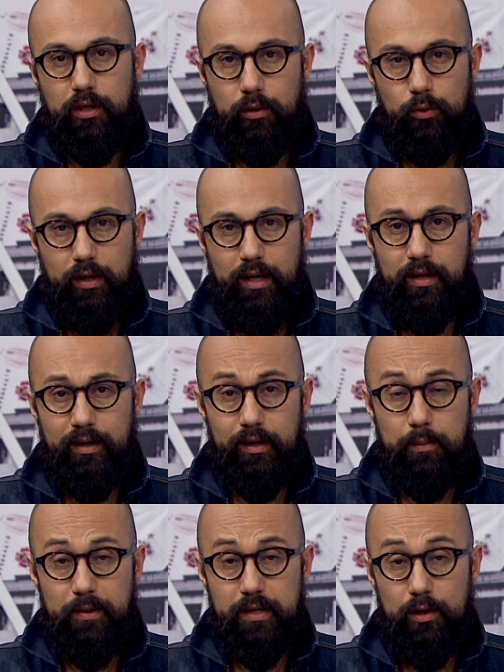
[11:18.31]
que revocar a
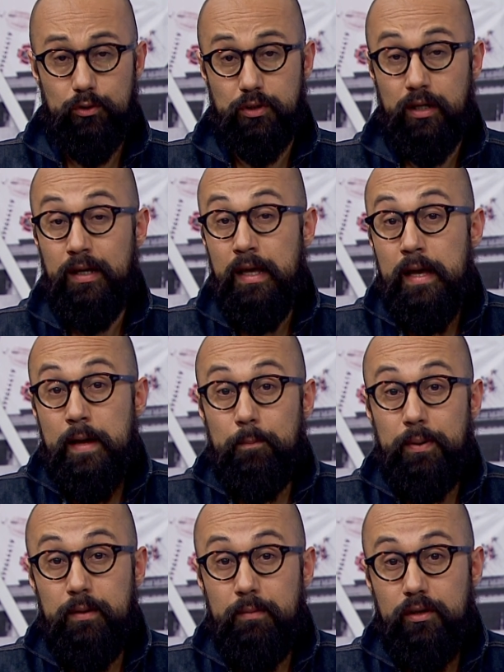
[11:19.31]
Enrique Peñalosa.
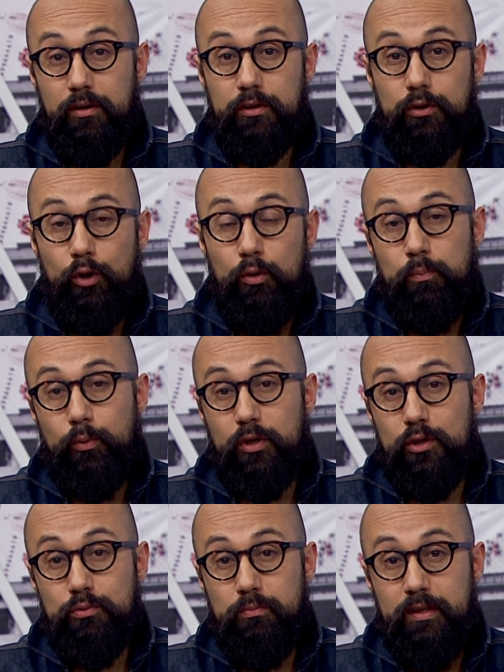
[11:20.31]
Primero que todo,
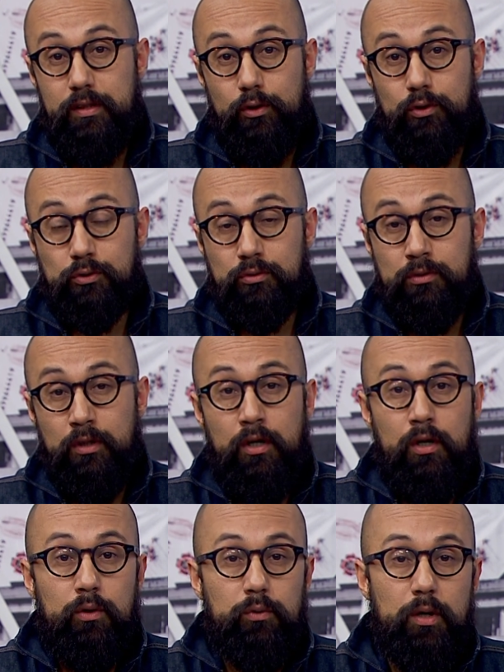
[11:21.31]
porque es un mentiroso.
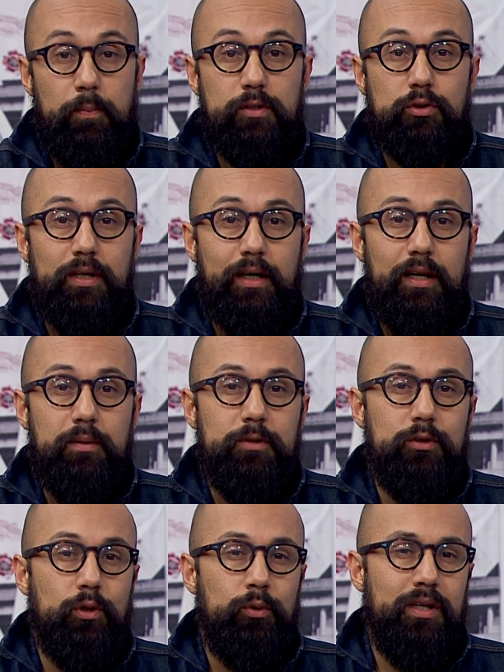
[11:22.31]
Una persona que le
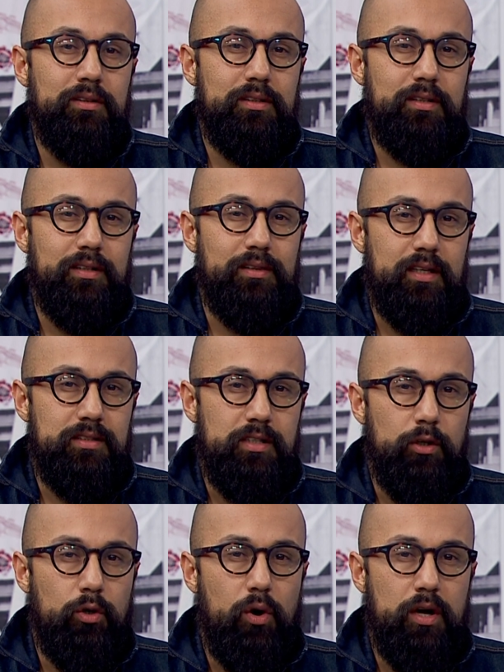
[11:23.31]
mintió durante
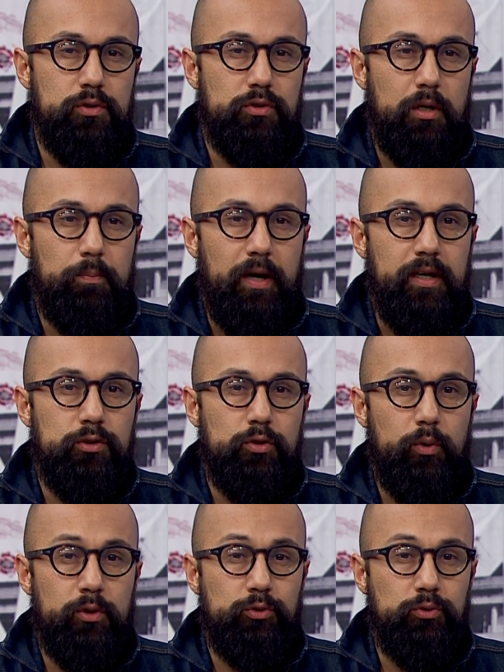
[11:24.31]
35 años al país
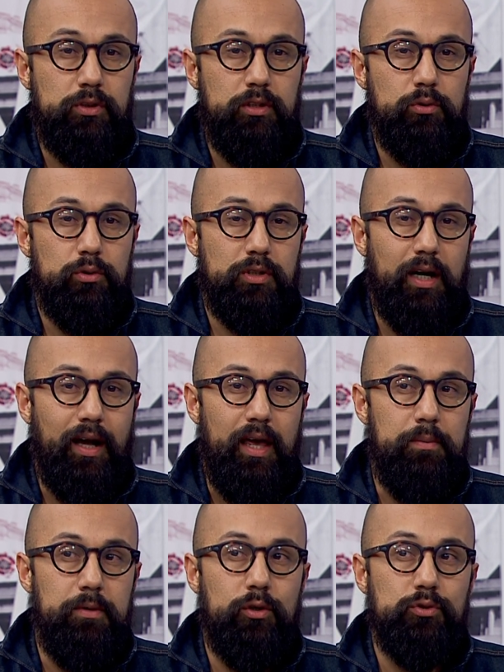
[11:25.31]
sobre sus títulos
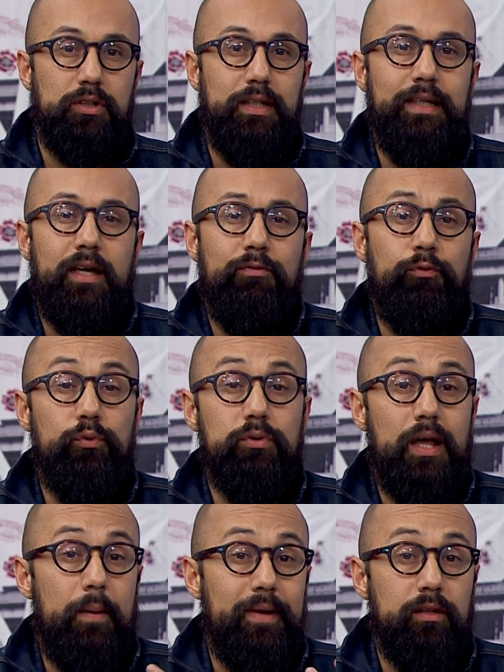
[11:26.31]
académicos y que
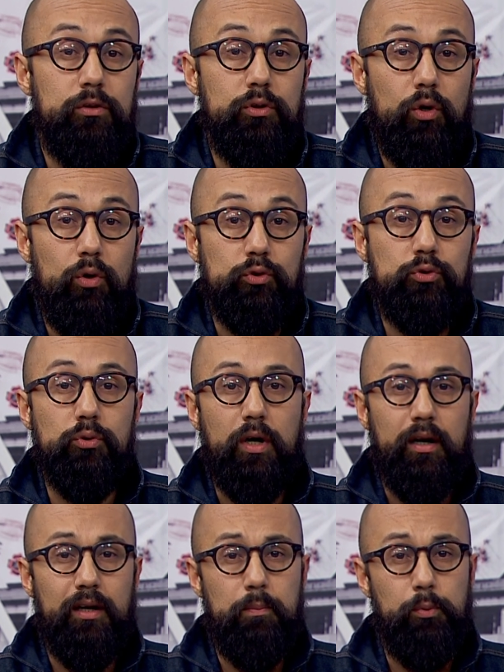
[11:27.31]
fundamentó su
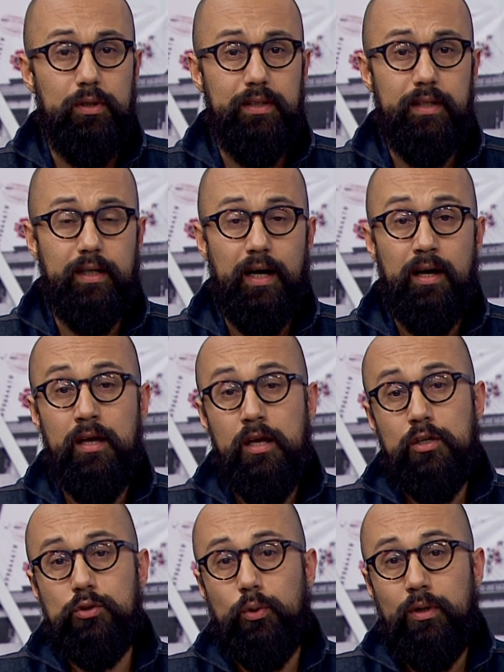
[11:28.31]
carrera política
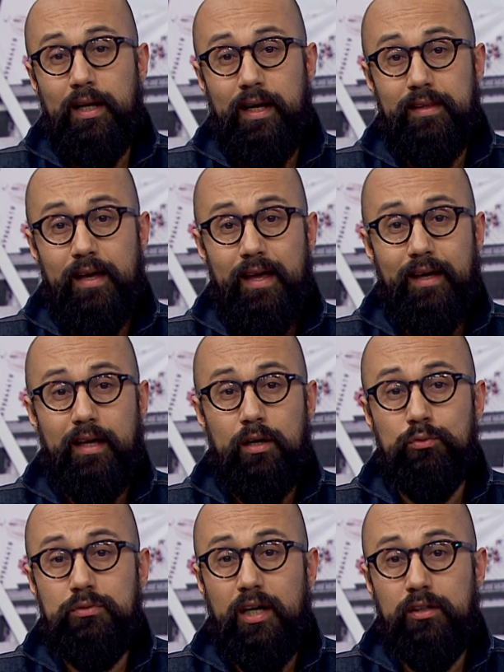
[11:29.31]
sobre la idea de que era
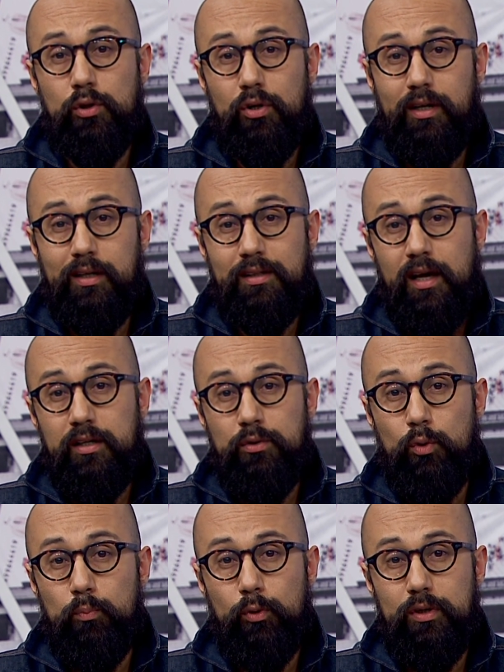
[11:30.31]
un tecnócrata y
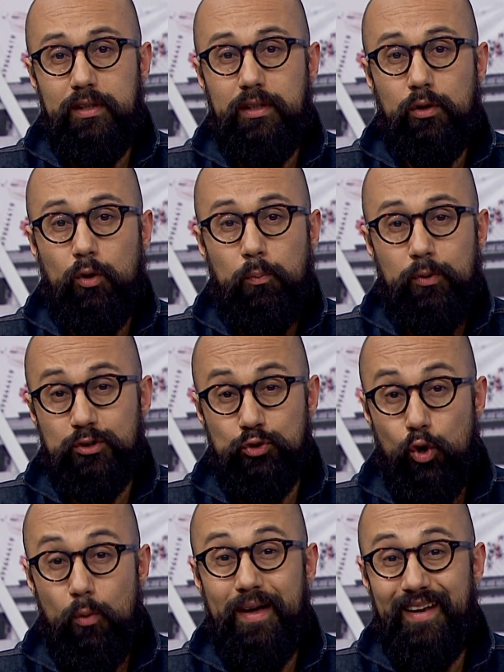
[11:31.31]
no un político, pues
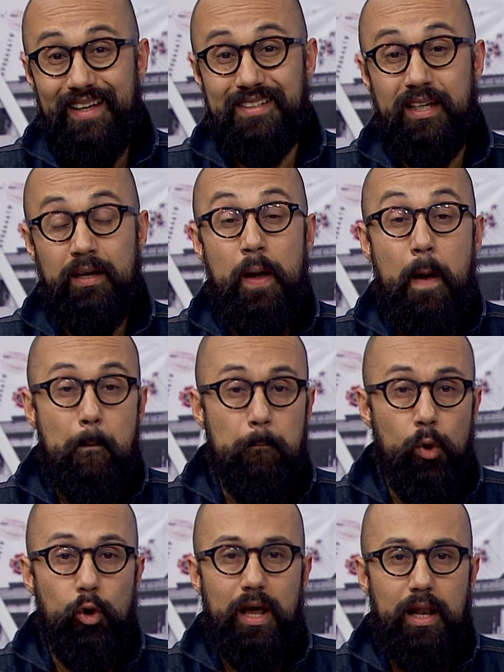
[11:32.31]
no merece
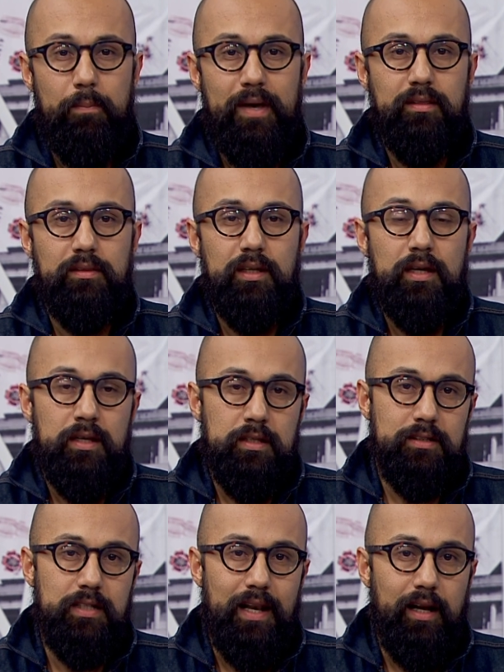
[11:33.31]
moralmente
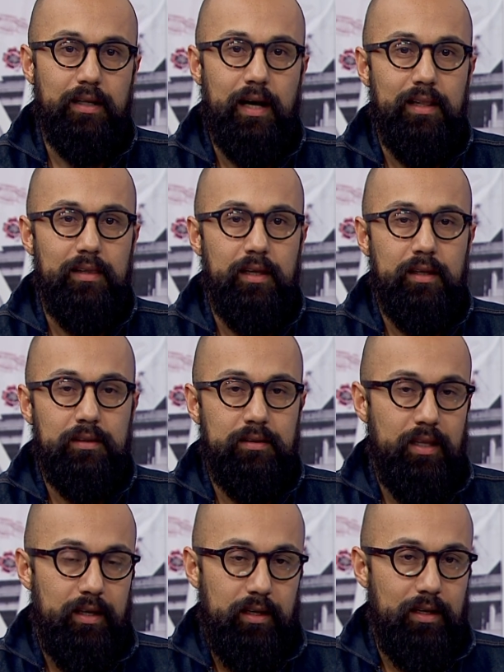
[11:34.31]
ser alcalde
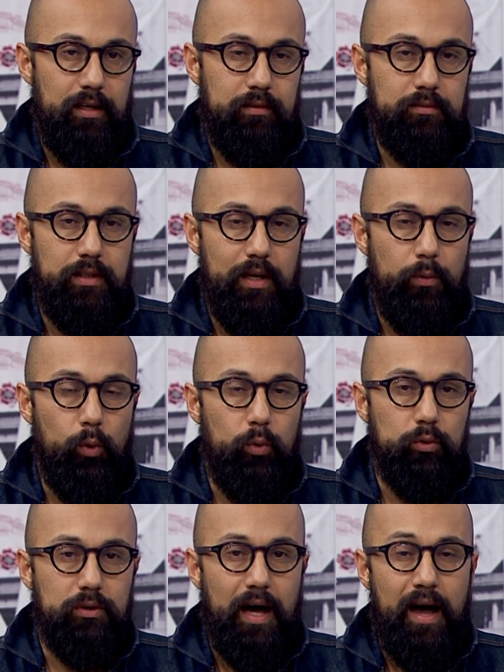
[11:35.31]
de
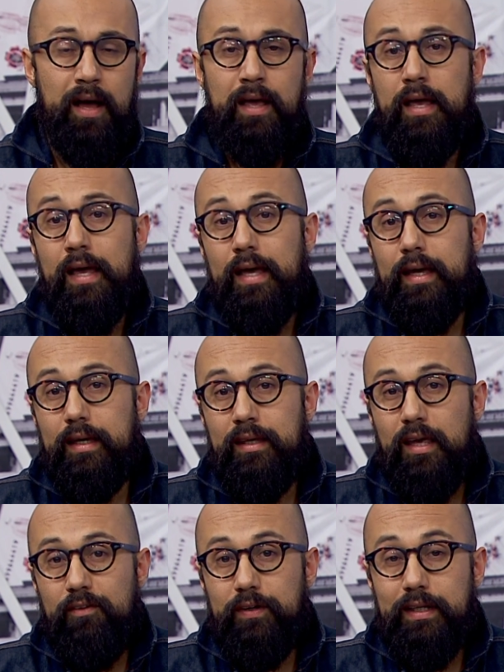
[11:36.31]
Bogotá y
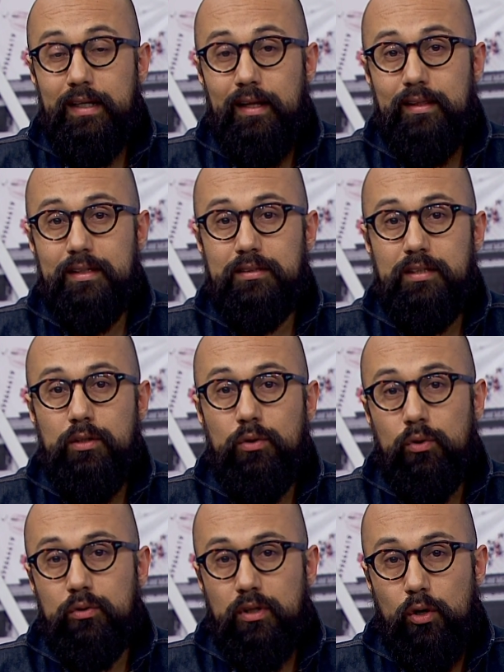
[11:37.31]
definir el
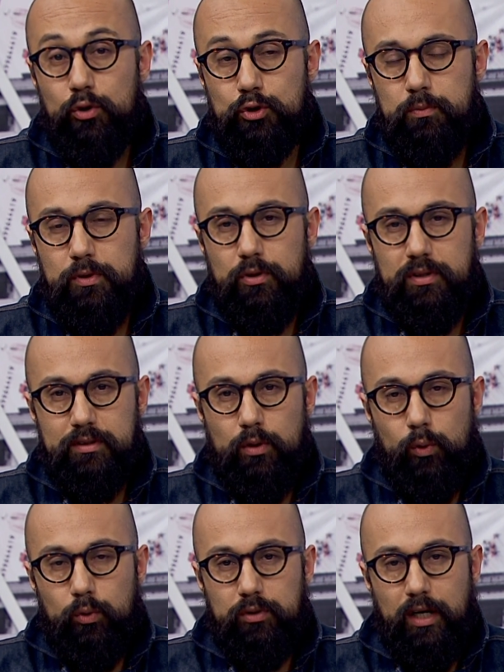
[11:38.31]
destino de 8 millones de
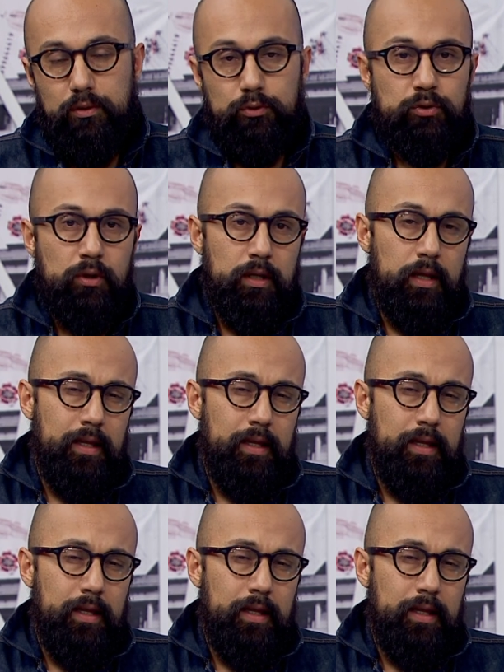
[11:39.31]
bogotanos.